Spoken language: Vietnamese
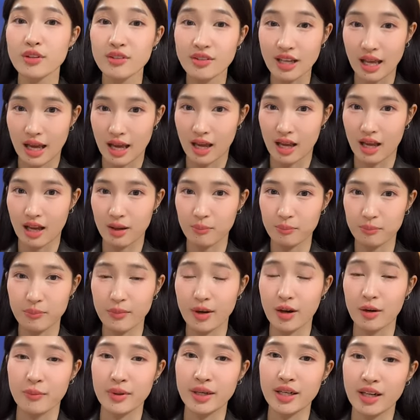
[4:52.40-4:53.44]
như là
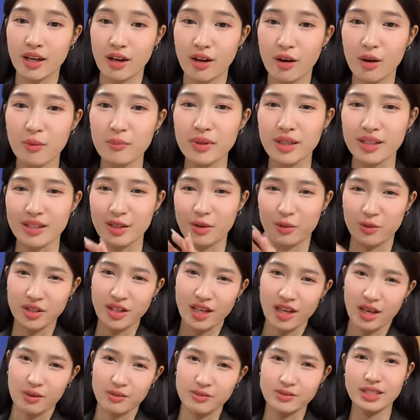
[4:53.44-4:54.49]
ở bên đó mà kiểu
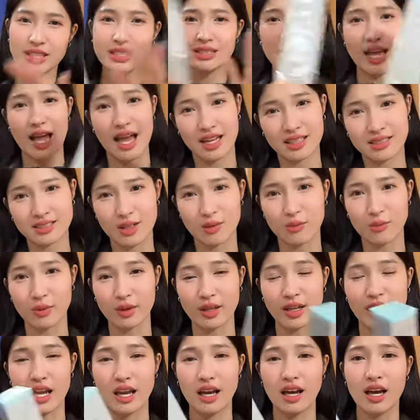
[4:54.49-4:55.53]
như là đi sang
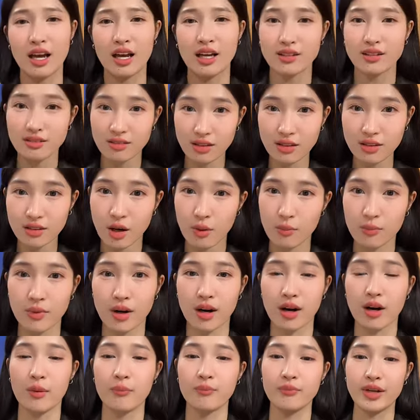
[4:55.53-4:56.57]
xong rồi là nước
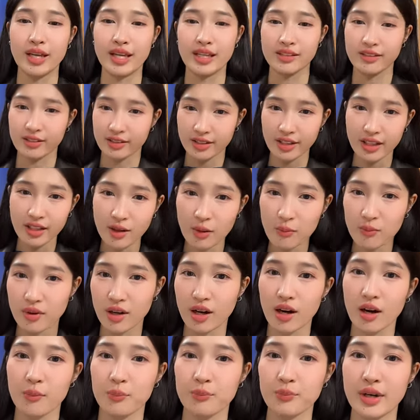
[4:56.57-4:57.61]
không hợp này thời tiết
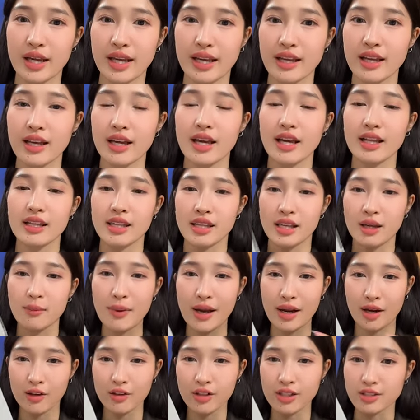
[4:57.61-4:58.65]
không hợp này thì
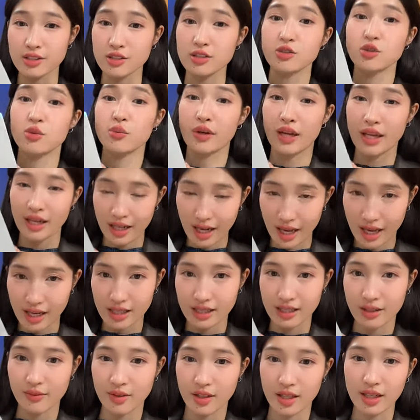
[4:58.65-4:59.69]
các bạn có thể sử dụng cái
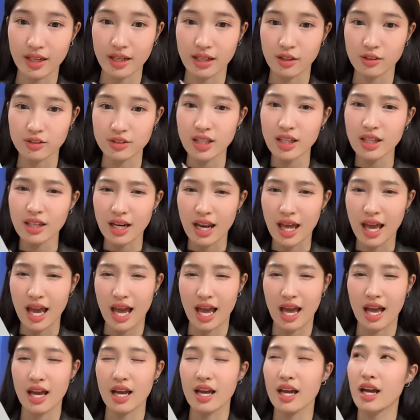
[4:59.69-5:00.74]
này tại vì cái này nó rất
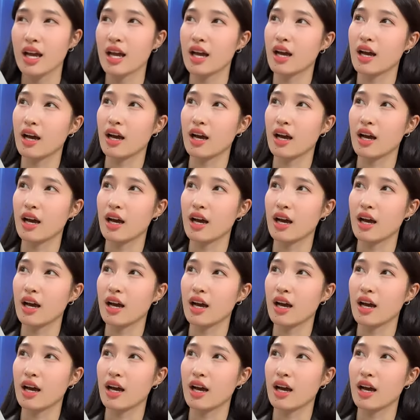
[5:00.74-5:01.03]
là